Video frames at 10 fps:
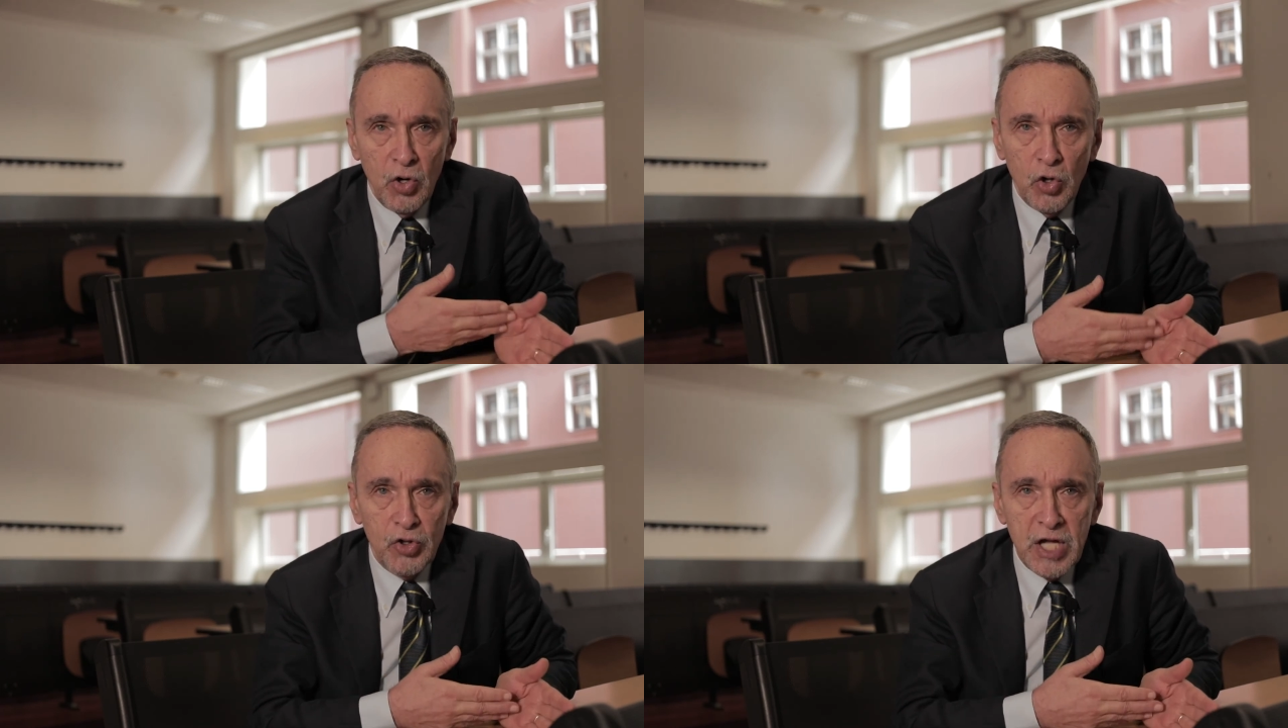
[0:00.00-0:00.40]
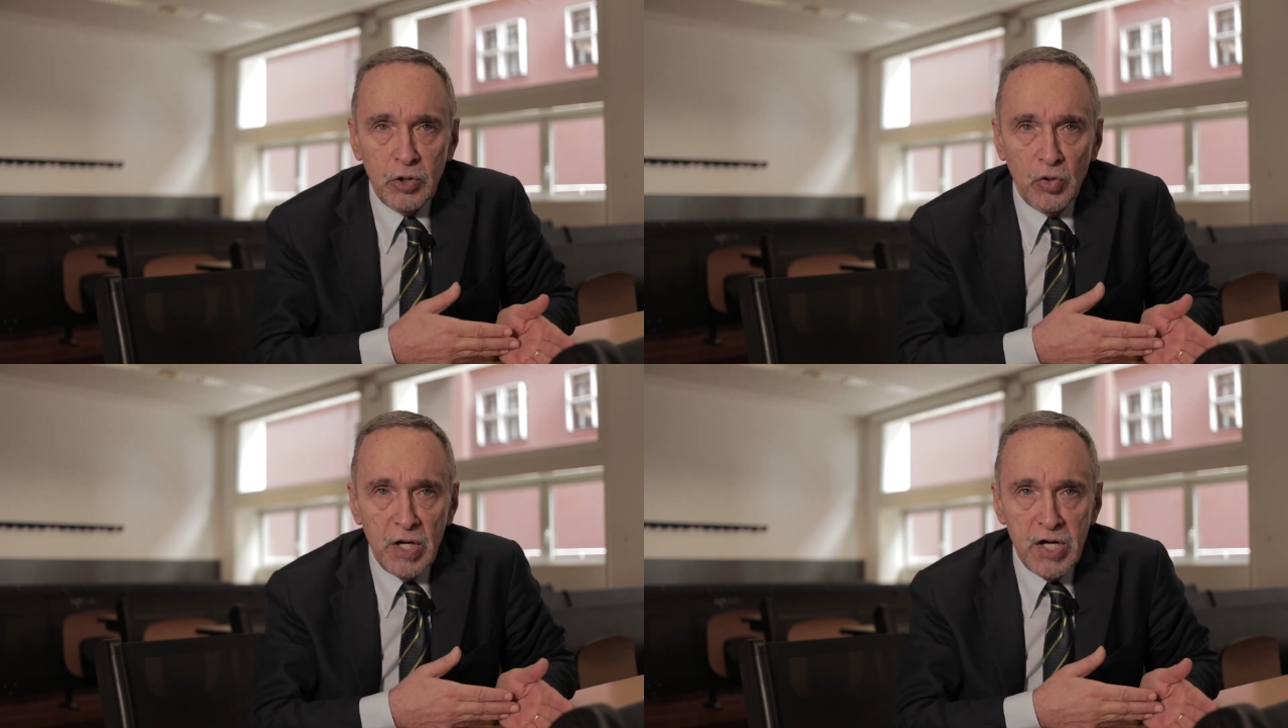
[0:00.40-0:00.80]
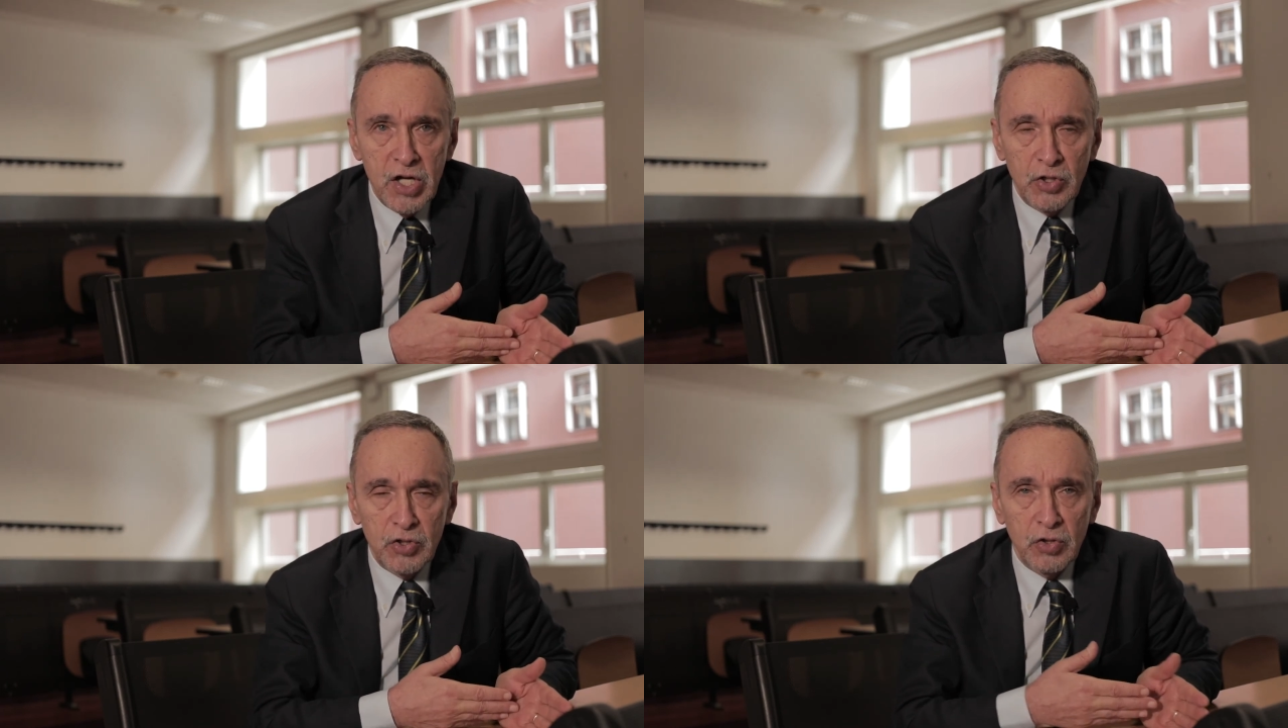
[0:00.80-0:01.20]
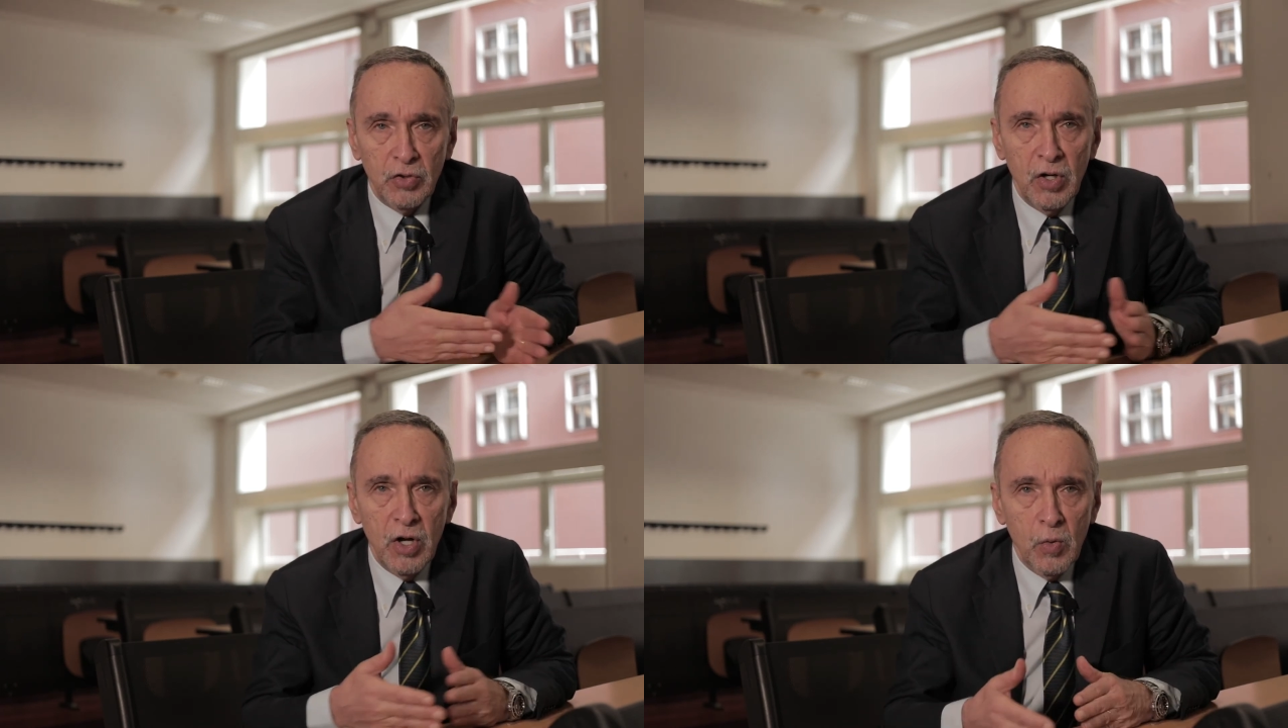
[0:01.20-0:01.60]
l'ho detto
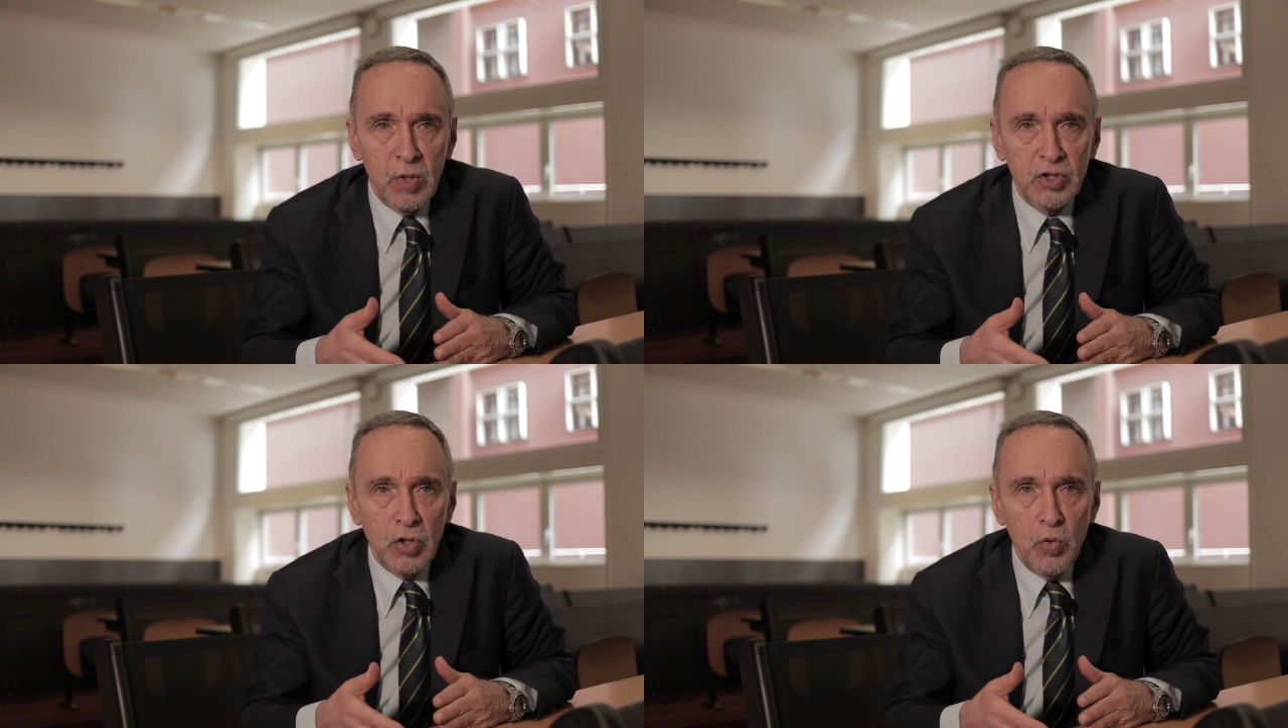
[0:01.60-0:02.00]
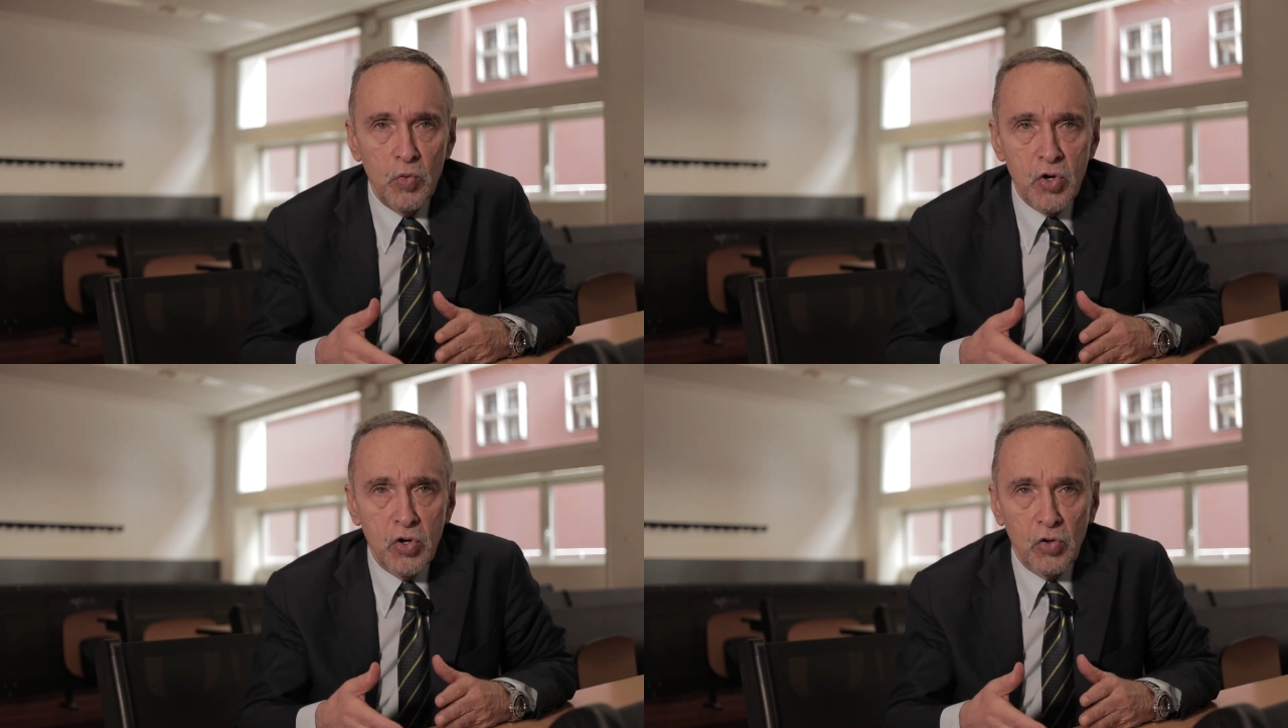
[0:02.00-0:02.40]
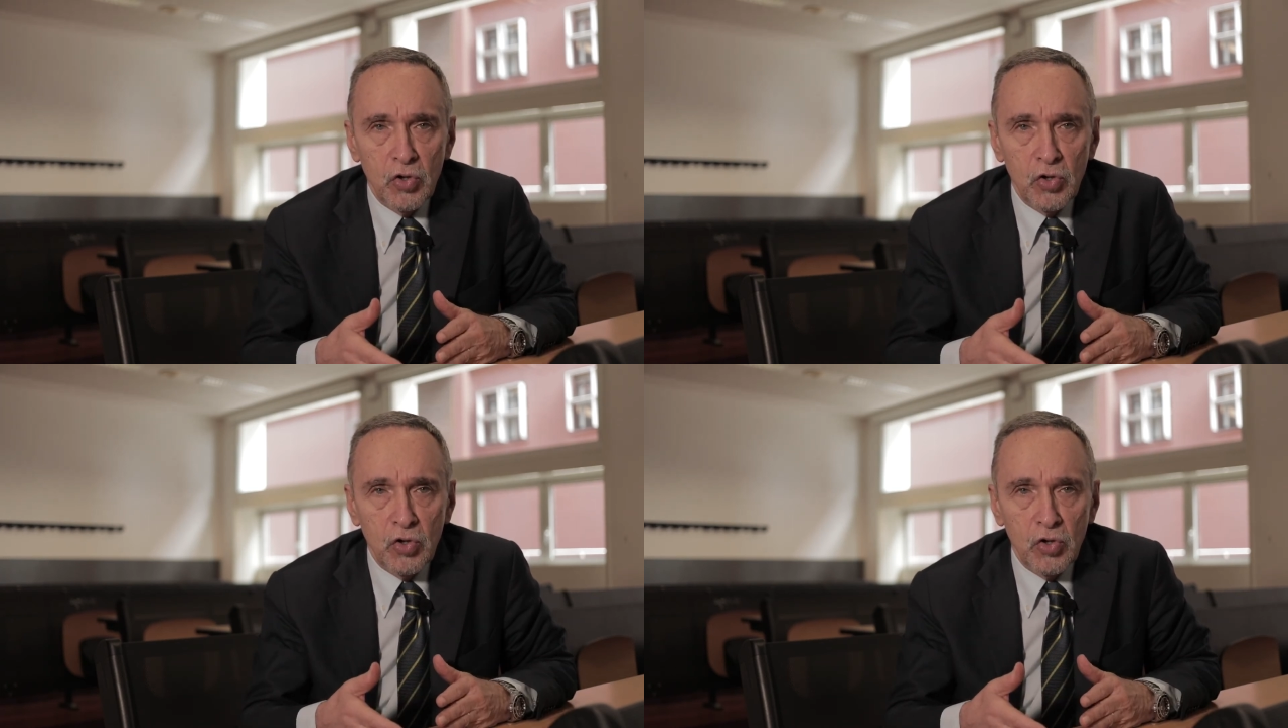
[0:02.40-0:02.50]
all'inizio, questo è l'unico